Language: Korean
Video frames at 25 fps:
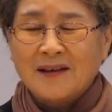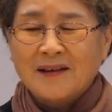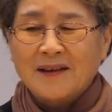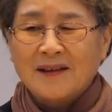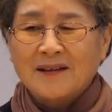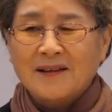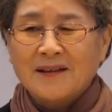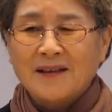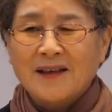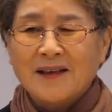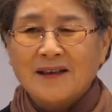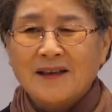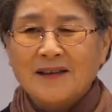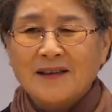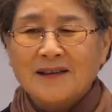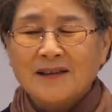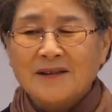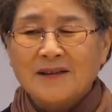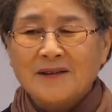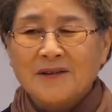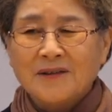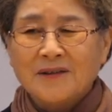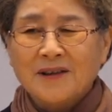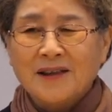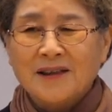내가
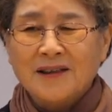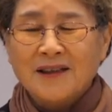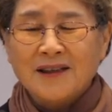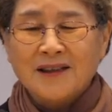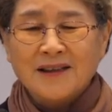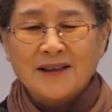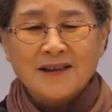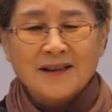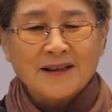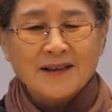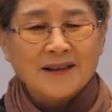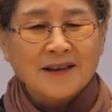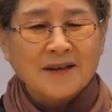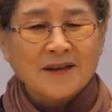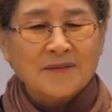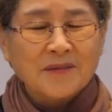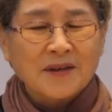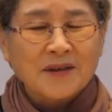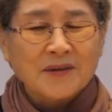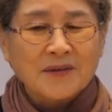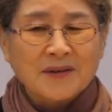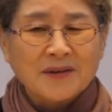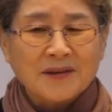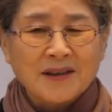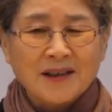그동안에 이렇게
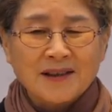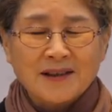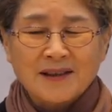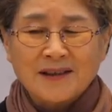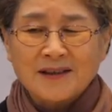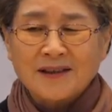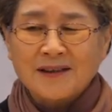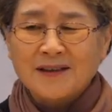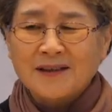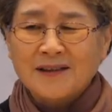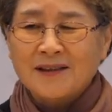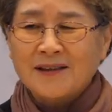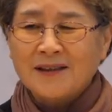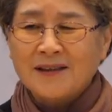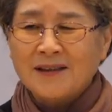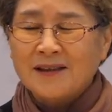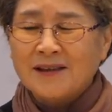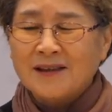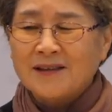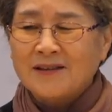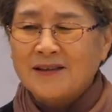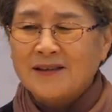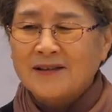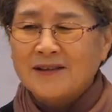먹고 살았더니